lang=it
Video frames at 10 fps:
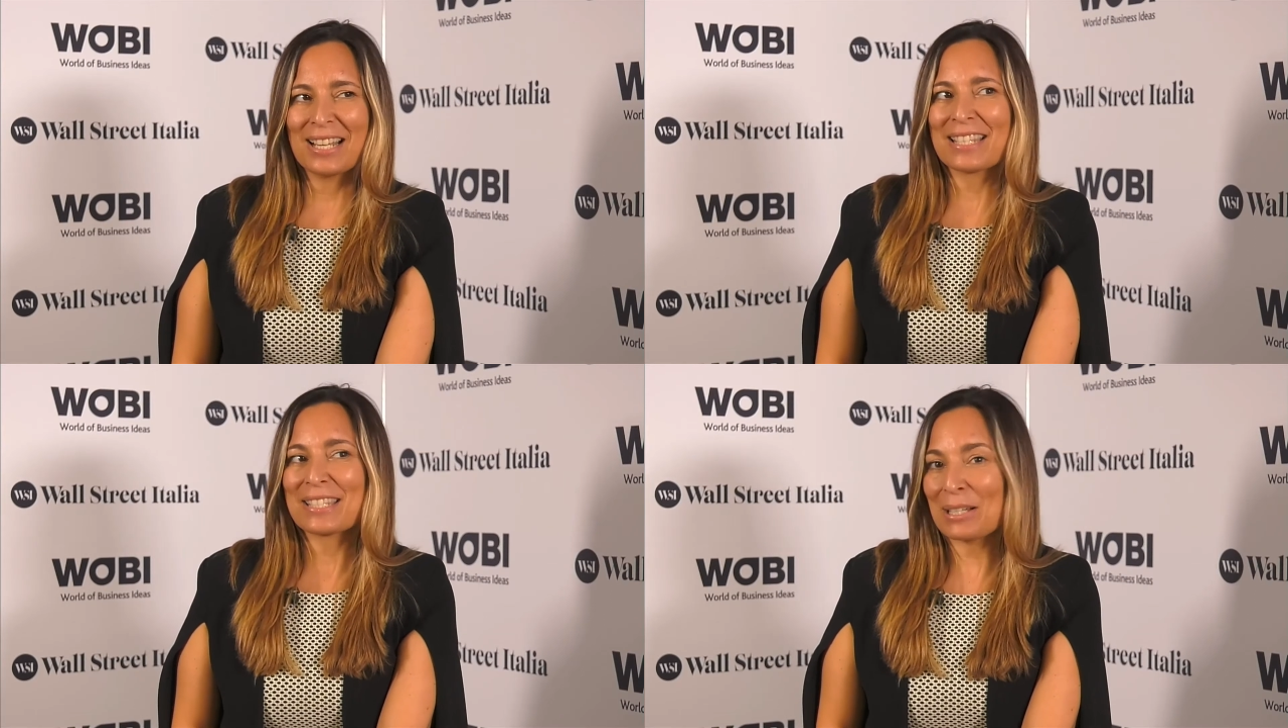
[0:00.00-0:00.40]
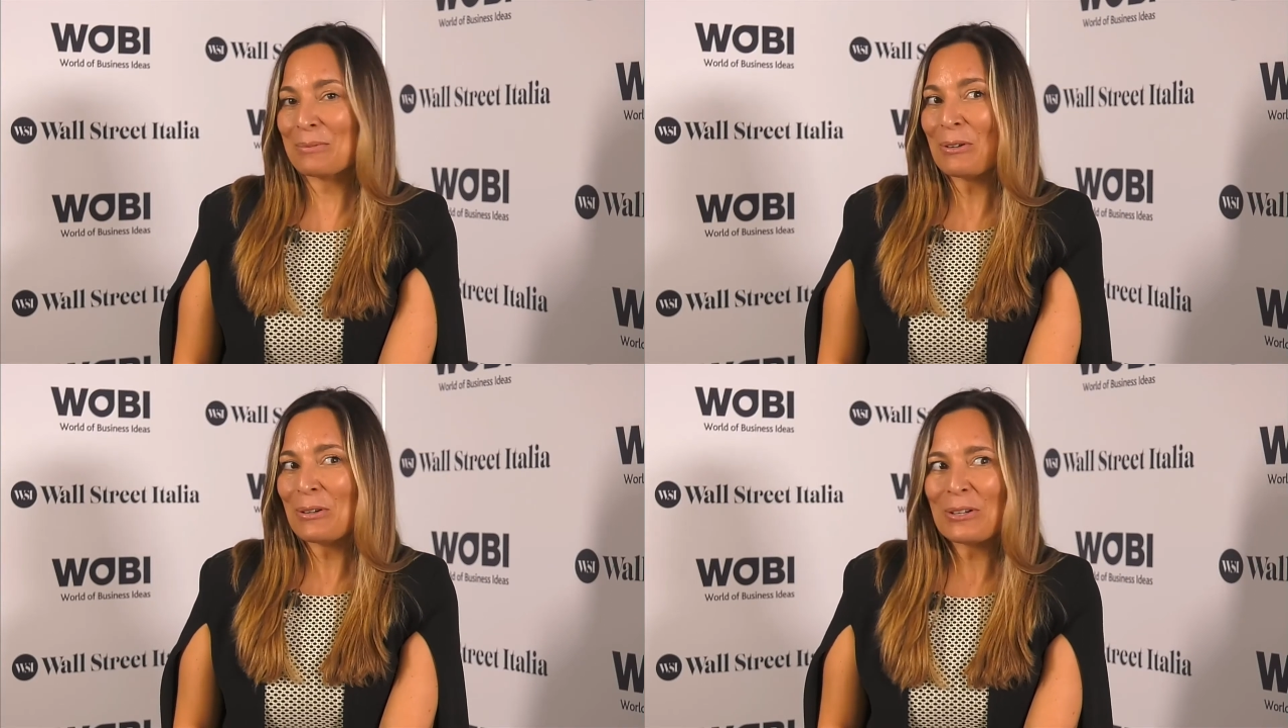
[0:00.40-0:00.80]

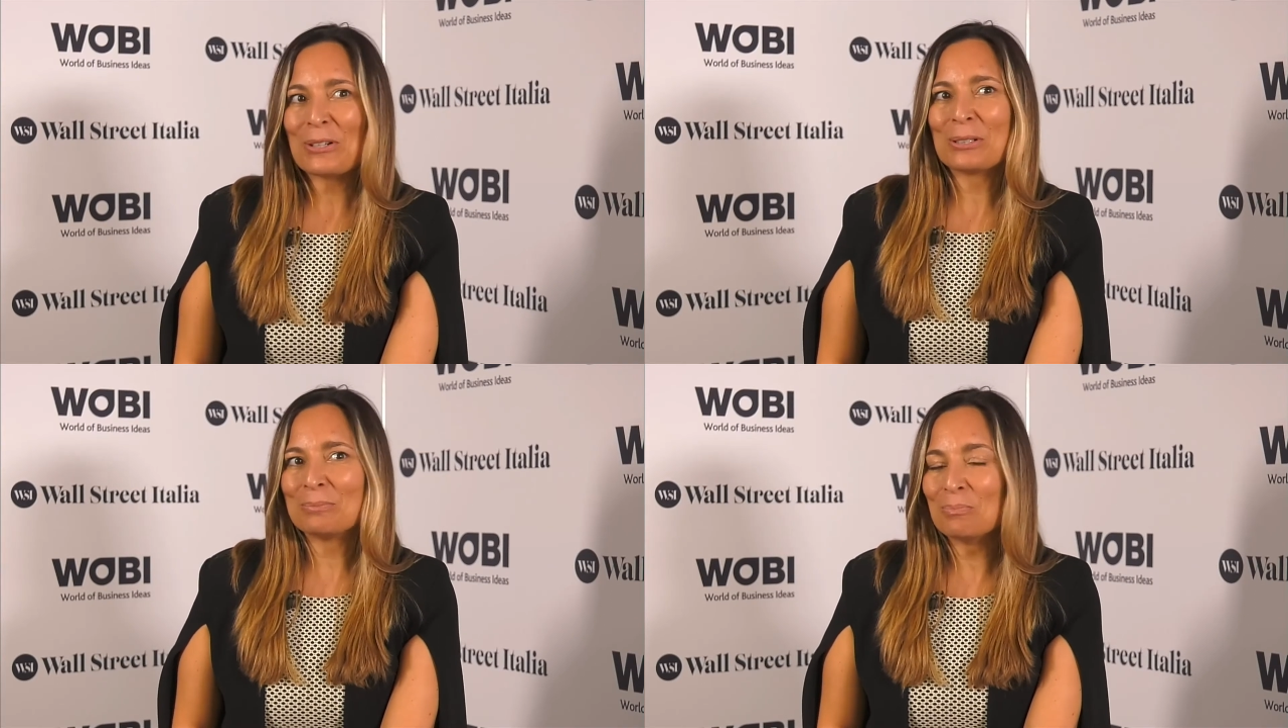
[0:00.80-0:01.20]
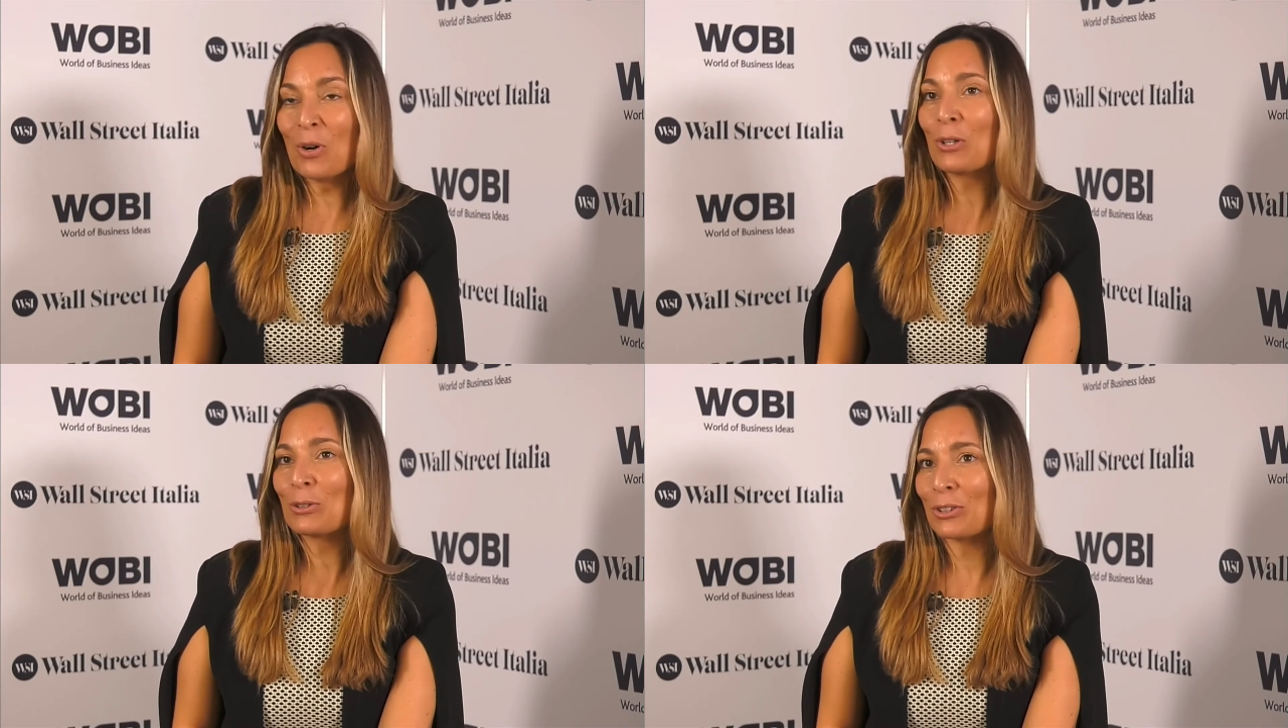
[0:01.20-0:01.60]
Siamo
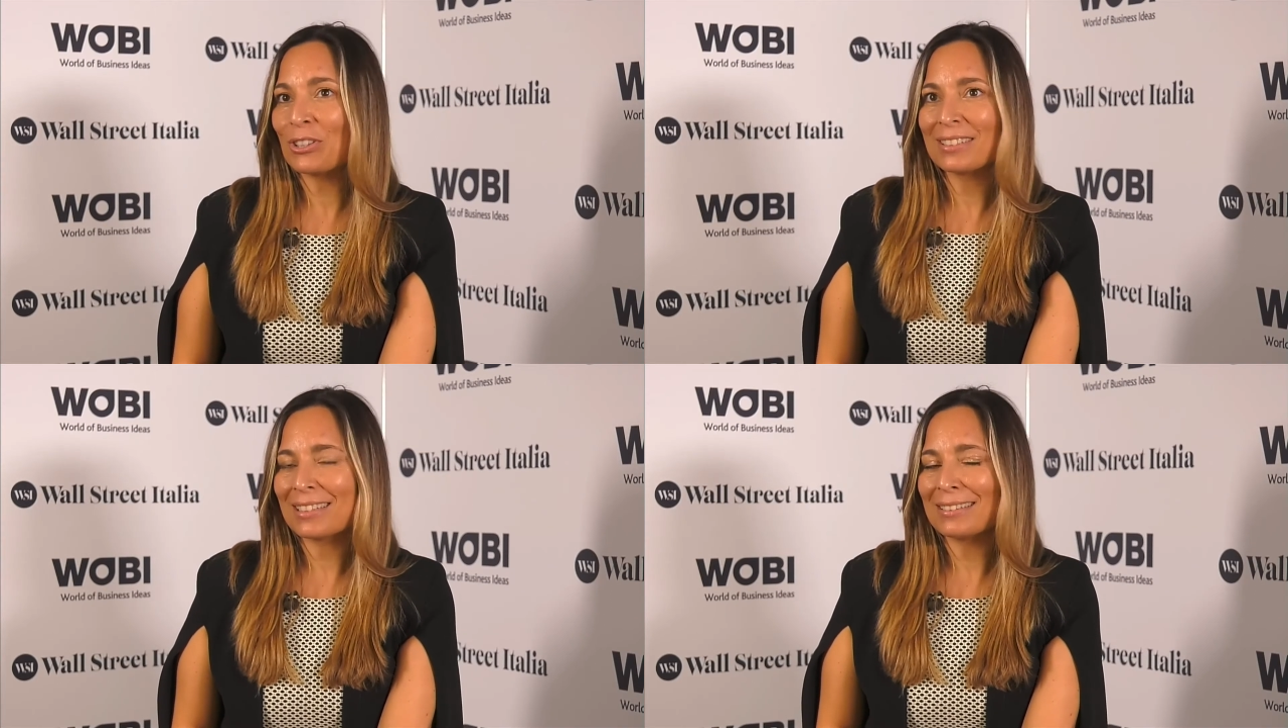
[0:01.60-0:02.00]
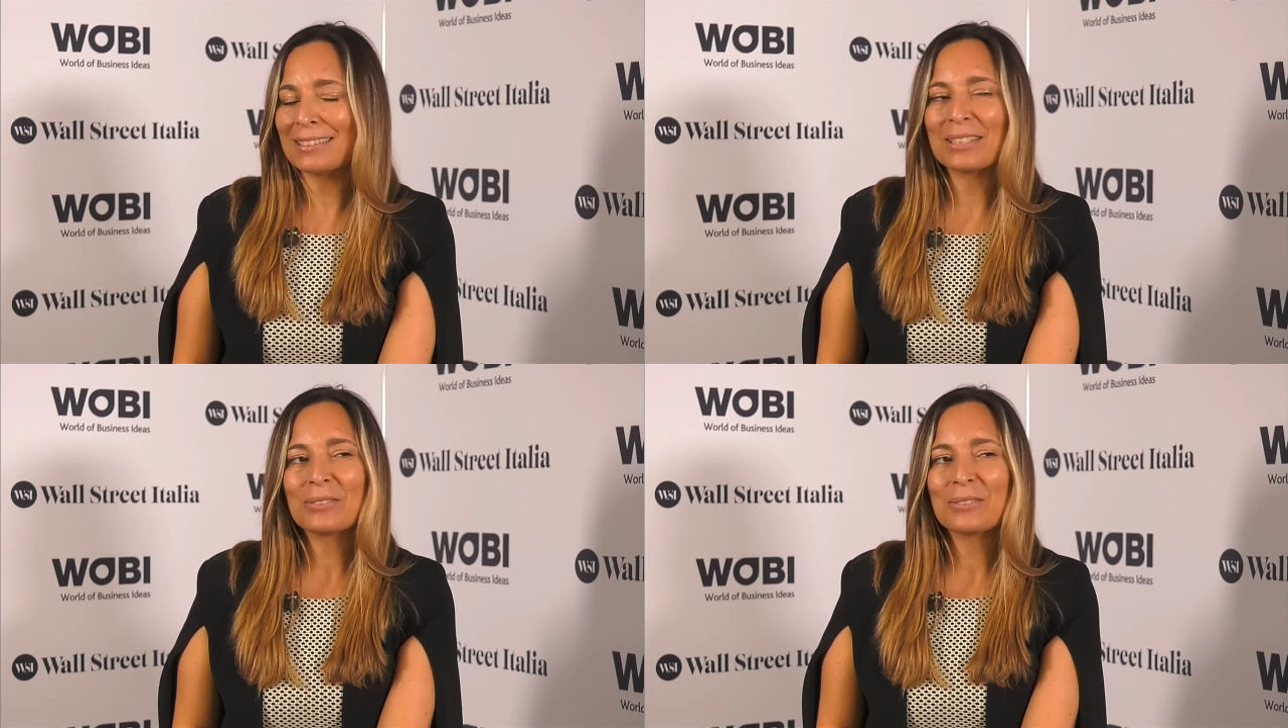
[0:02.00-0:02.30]
molto contenti,